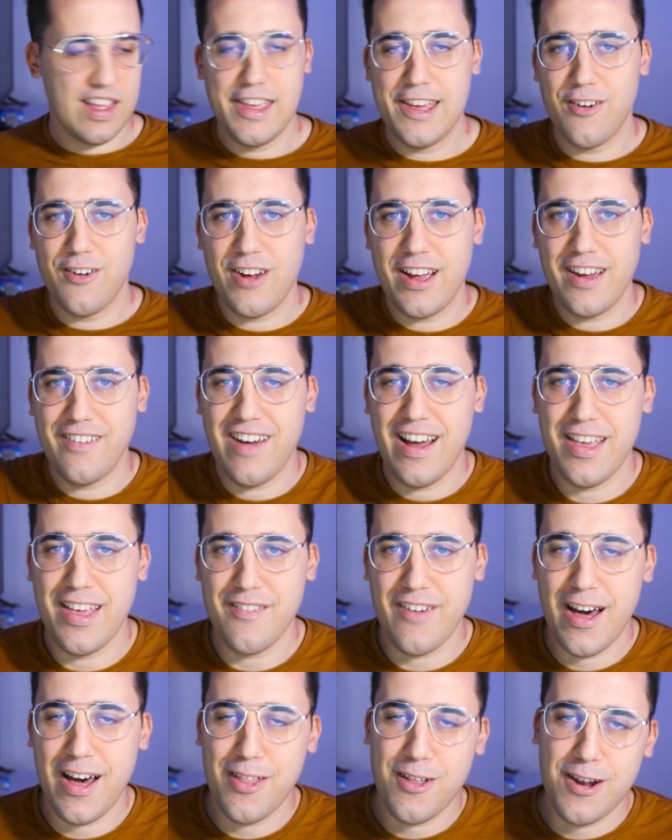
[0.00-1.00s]
Y aunque me haya
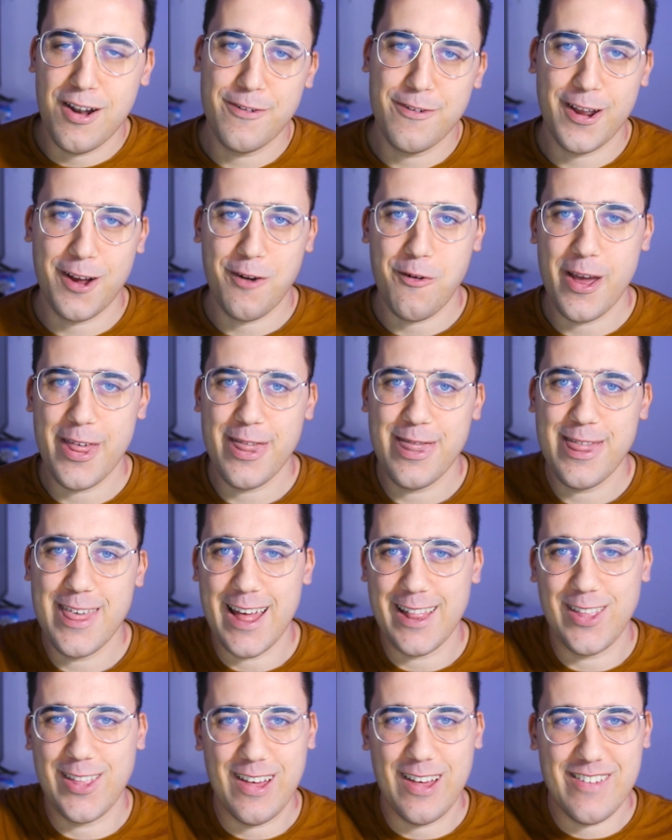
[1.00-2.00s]
bajado la
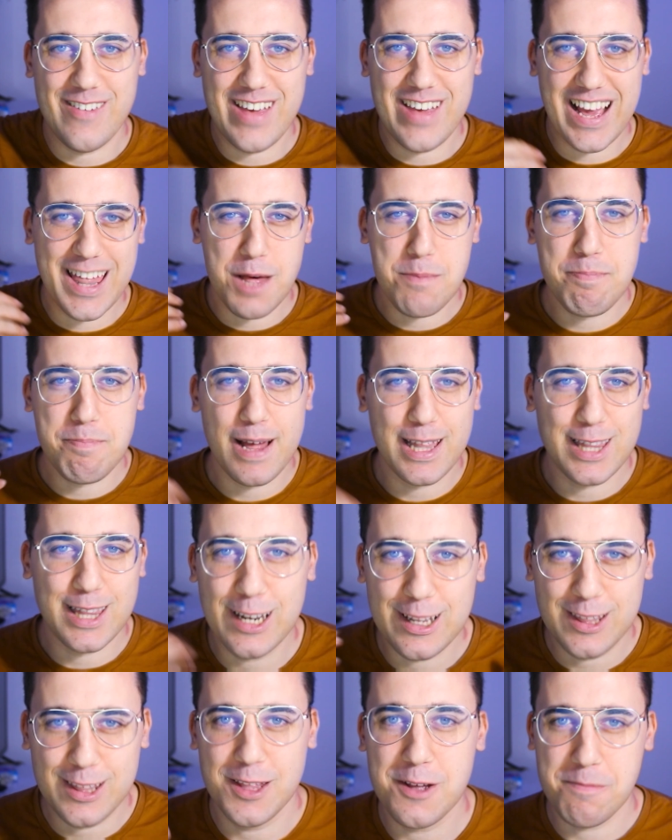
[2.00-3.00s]
frecuencia, todavía queda
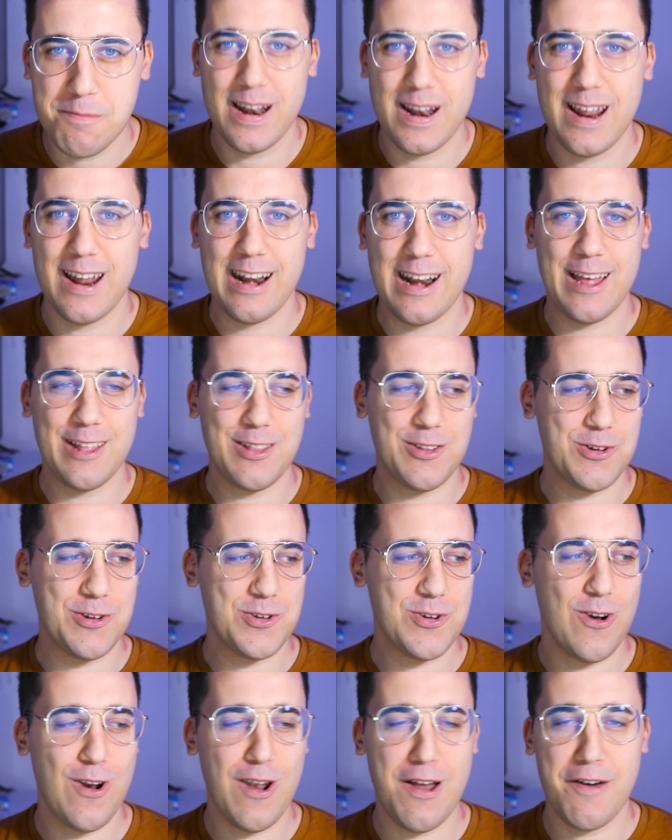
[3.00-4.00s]
Patricio para rato,
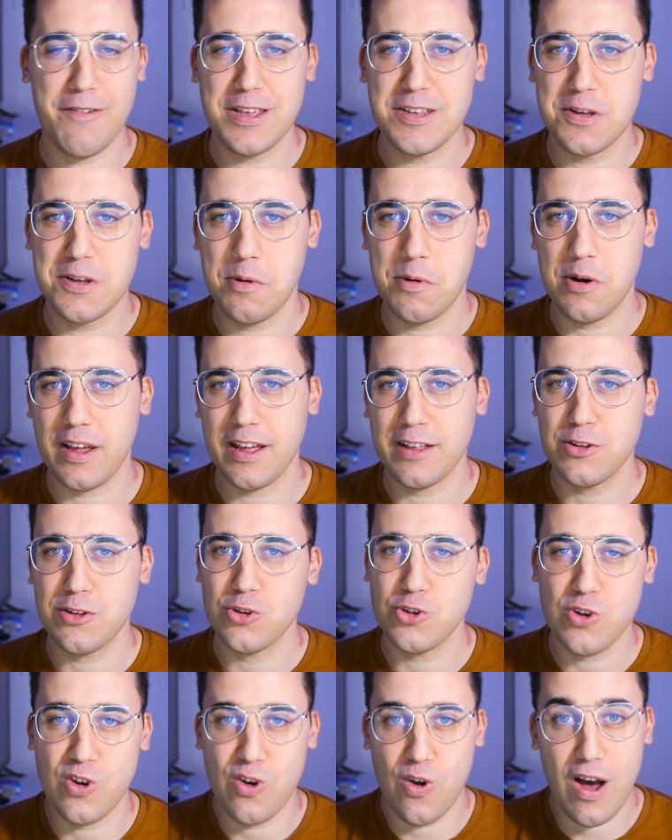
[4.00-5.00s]
yo os lo aviso porque
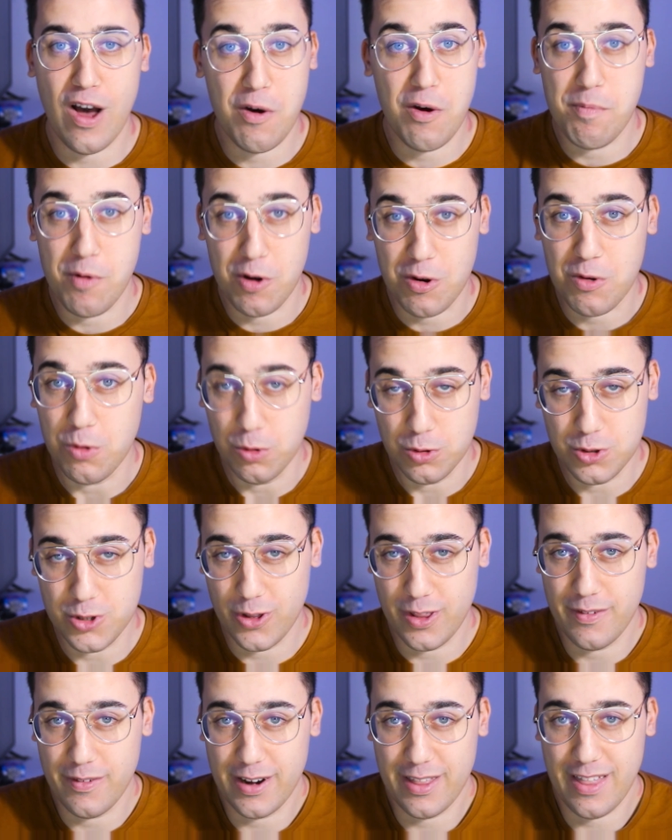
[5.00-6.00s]
esto yo lo hago por
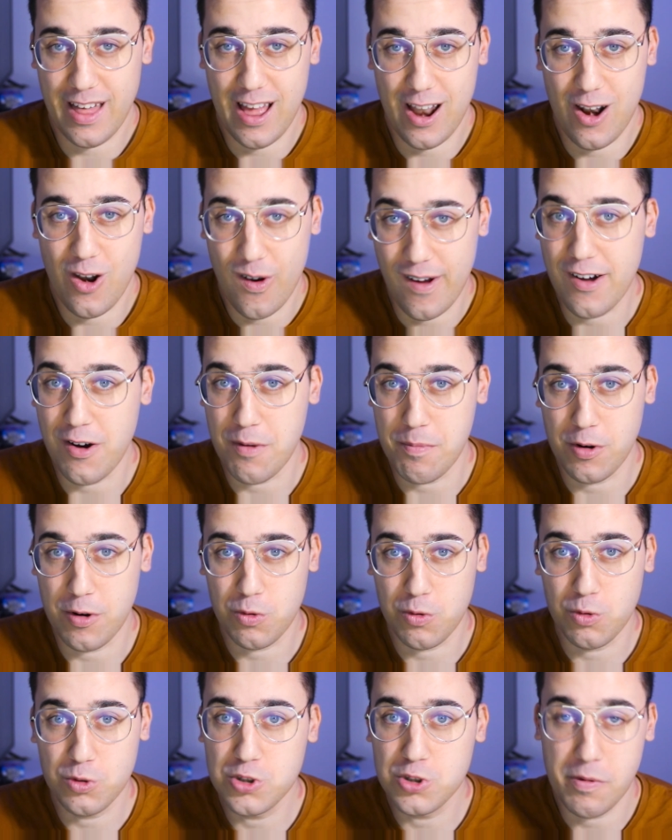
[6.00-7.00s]
gusto, de verdad lo hago por
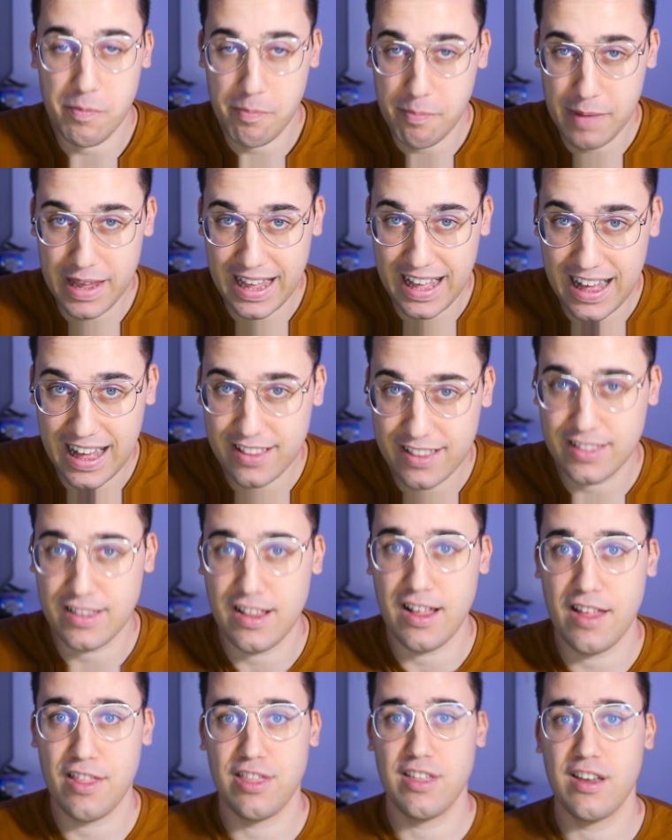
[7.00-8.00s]
gusto, me
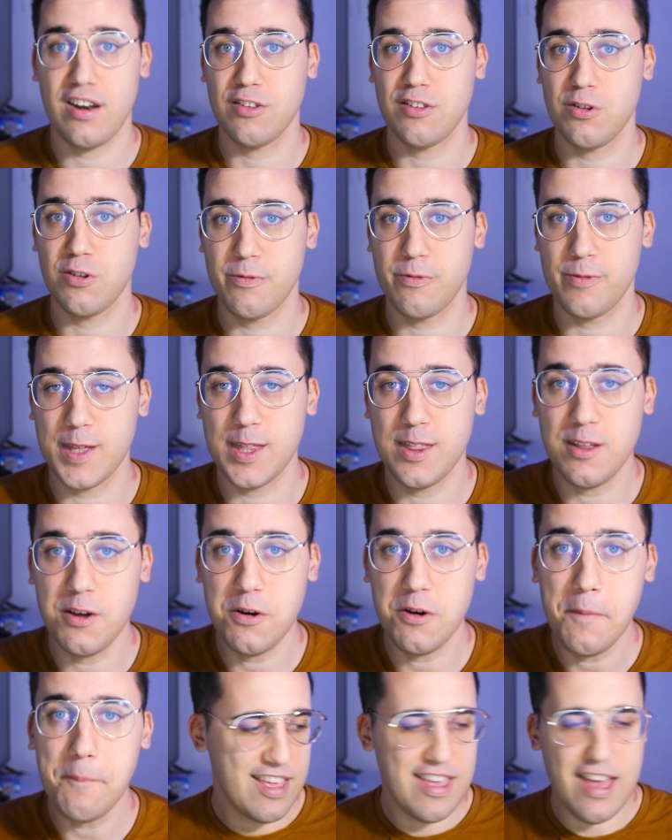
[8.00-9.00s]
encanta hacer estos
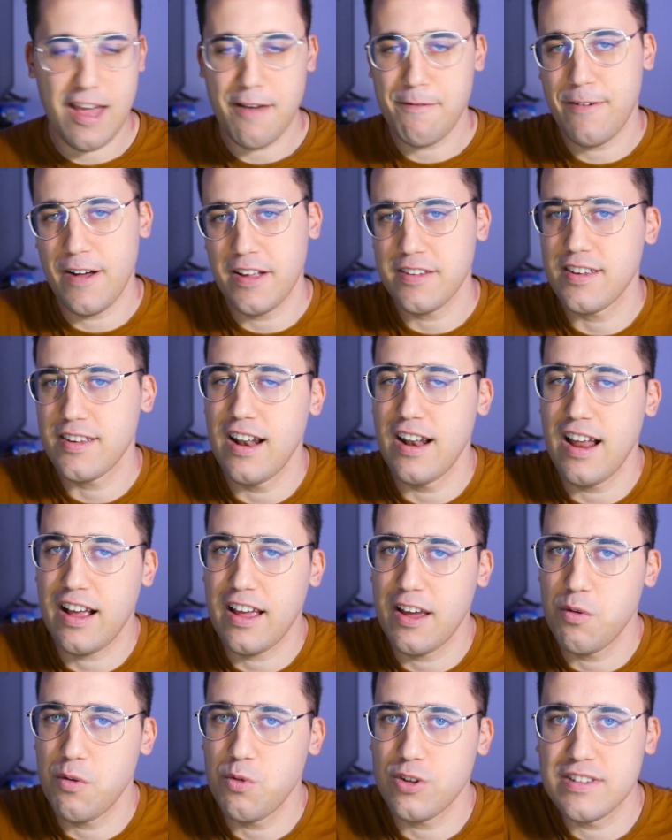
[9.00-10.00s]
vídeos y hay fases en las
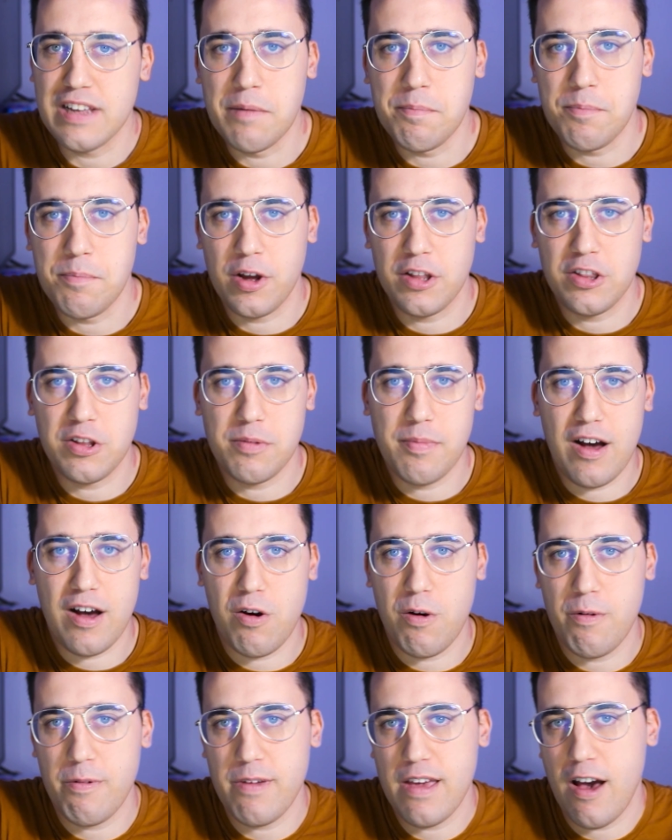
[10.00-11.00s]
que uno está un poquito más
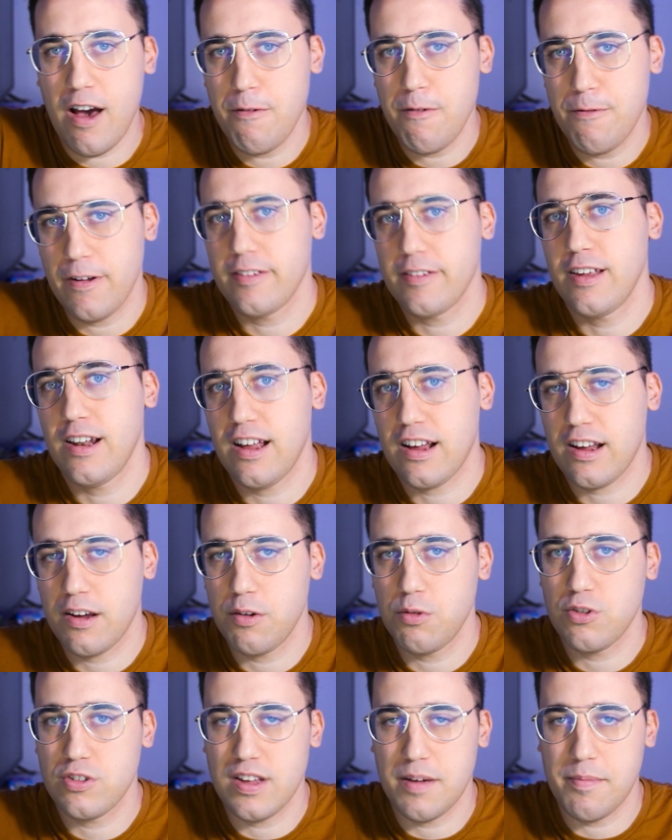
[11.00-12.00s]
agobiado y fases en las que
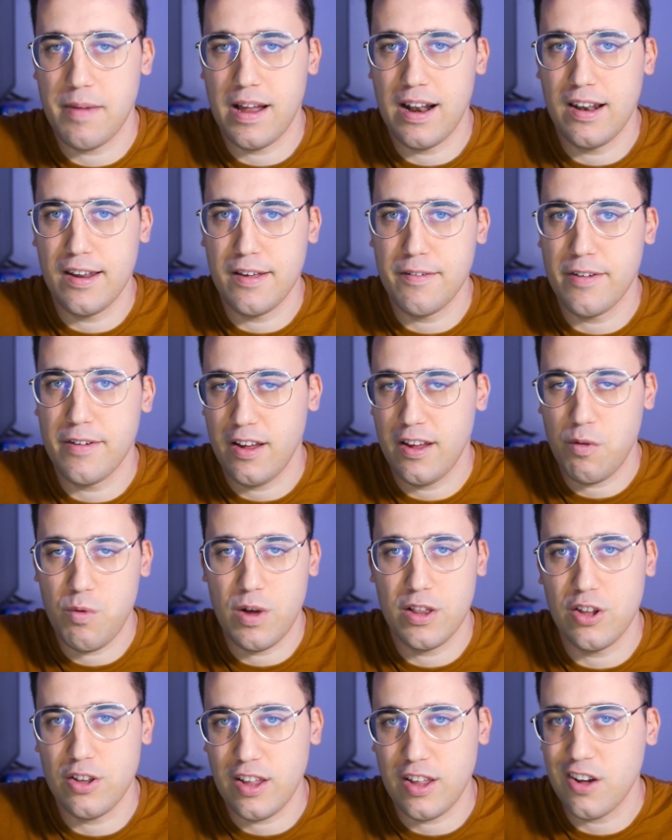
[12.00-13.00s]
uno está más libre.
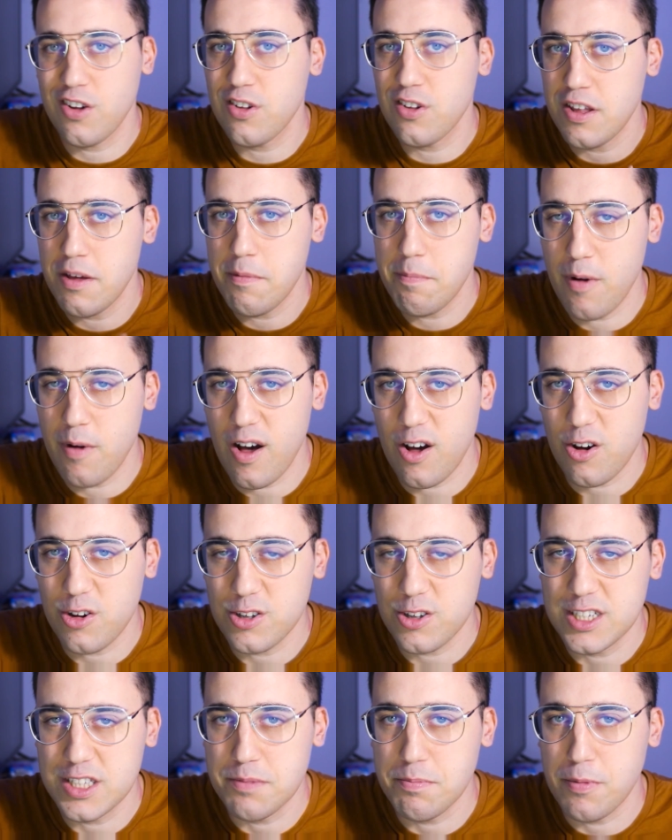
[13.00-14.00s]
Cuando tengo tiempo hago
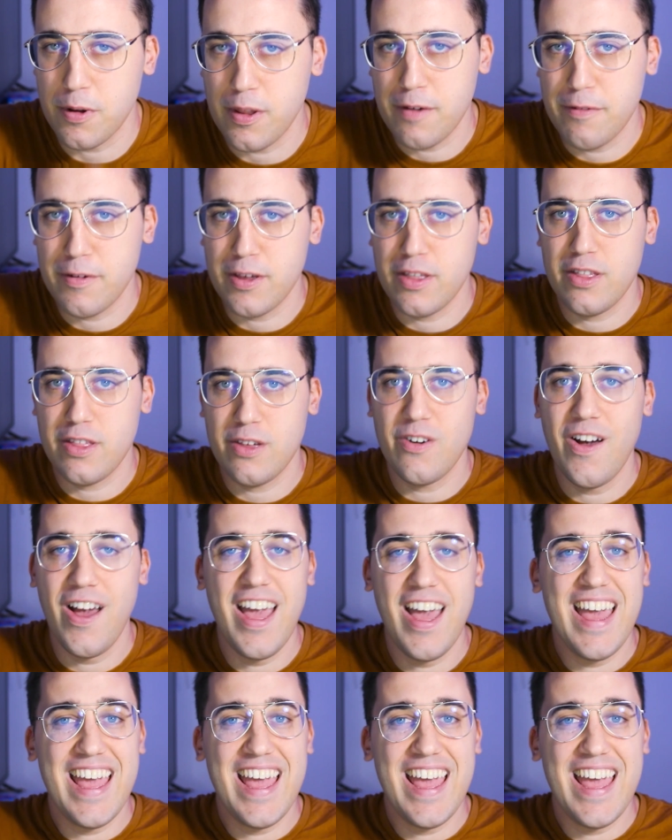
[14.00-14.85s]
este tipo de vídeos.